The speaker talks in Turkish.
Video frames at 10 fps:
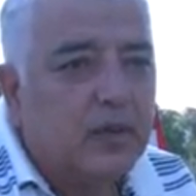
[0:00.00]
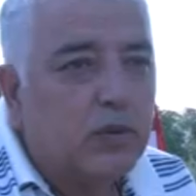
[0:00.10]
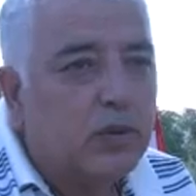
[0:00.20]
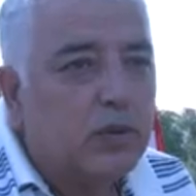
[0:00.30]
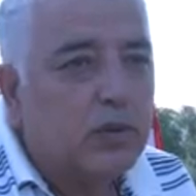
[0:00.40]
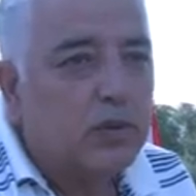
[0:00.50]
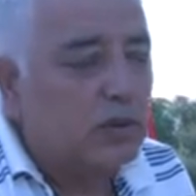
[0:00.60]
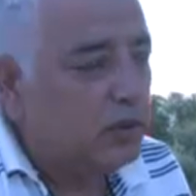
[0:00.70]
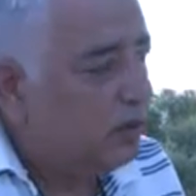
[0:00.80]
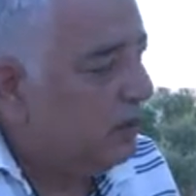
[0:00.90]

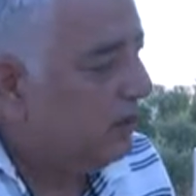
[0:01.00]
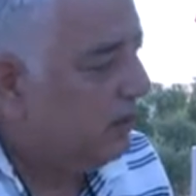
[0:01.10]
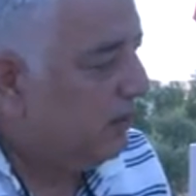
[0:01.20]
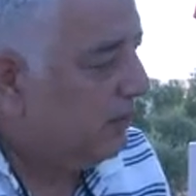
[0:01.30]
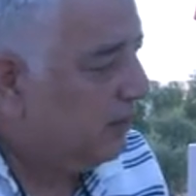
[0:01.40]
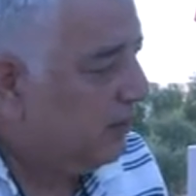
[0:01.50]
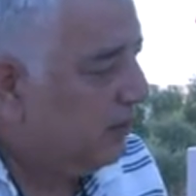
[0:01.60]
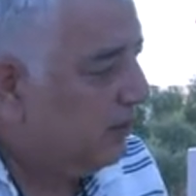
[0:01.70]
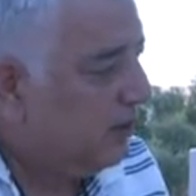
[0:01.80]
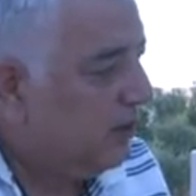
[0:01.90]
Gururluyuz.
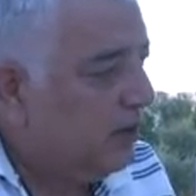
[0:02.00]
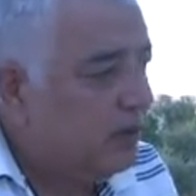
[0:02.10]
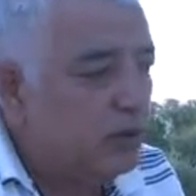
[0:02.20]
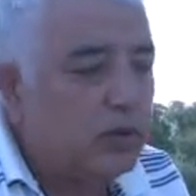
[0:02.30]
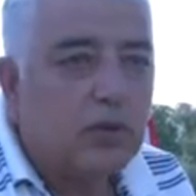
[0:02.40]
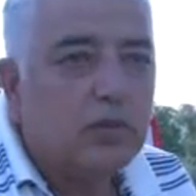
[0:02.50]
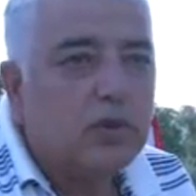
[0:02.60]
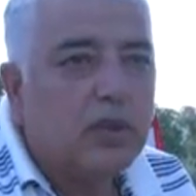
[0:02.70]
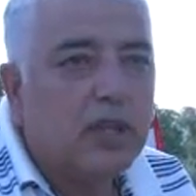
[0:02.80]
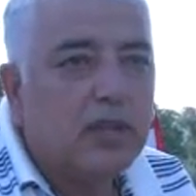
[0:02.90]

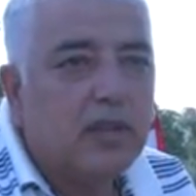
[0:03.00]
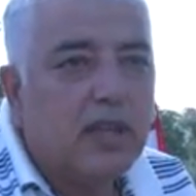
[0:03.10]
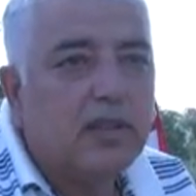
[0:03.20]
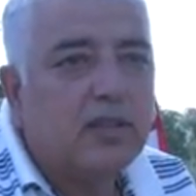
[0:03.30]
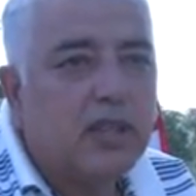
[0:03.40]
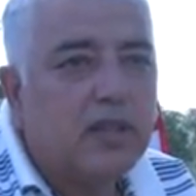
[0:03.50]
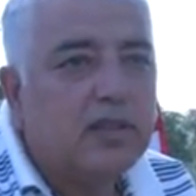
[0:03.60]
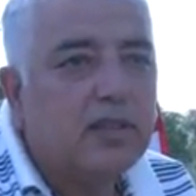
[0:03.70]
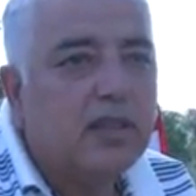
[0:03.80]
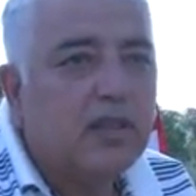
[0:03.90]
Çocuğumuz hainlerin
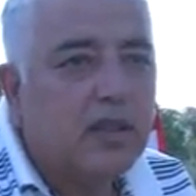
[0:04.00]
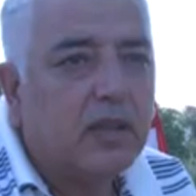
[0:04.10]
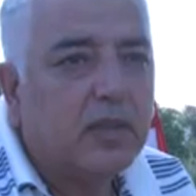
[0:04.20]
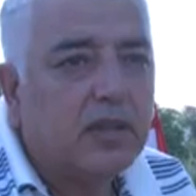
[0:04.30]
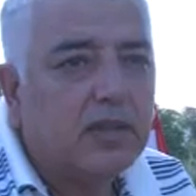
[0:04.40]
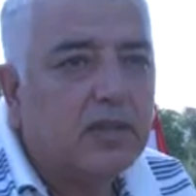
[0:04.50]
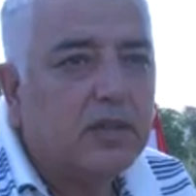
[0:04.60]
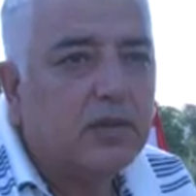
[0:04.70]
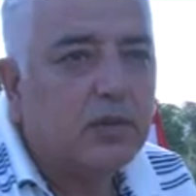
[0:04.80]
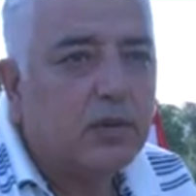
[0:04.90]
içerisinde yer almadığı
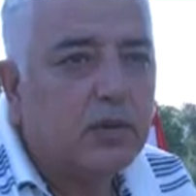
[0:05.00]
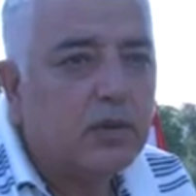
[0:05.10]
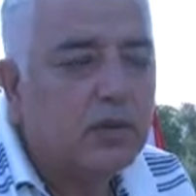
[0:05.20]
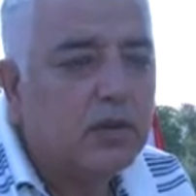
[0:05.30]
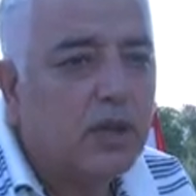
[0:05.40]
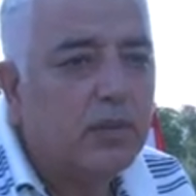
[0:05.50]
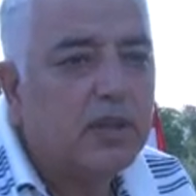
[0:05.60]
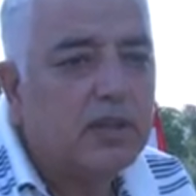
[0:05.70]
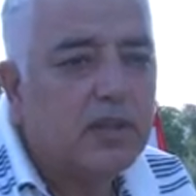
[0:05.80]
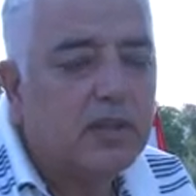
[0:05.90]
için gururluyuz. Ama
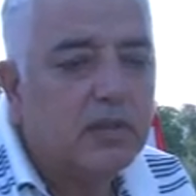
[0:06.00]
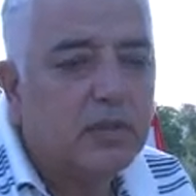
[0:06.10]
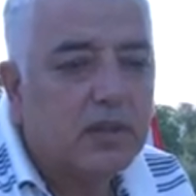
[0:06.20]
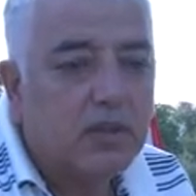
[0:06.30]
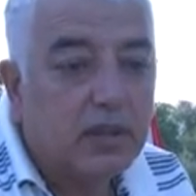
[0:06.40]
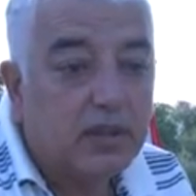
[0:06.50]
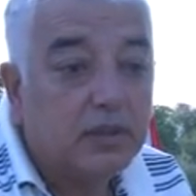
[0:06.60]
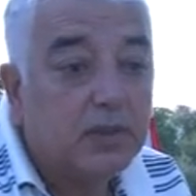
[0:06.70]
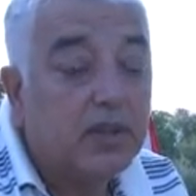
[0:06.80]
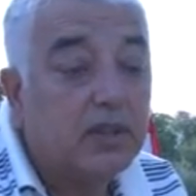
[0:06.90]
istediğimiz
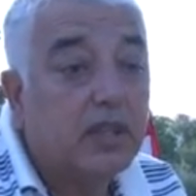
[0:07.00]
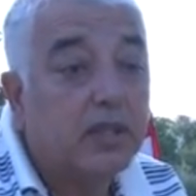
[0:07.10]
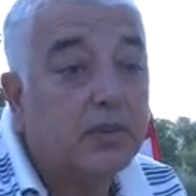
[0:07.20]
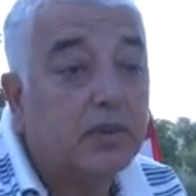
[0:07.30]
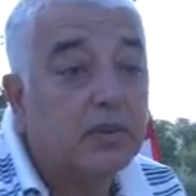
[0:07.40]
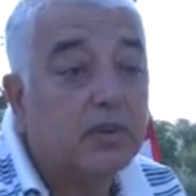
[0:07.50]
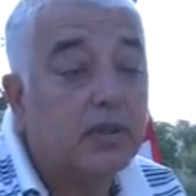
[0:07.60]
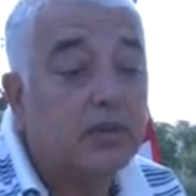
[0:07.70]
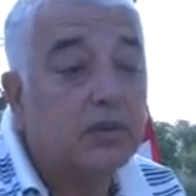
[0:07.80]
devletimizden tek bir şey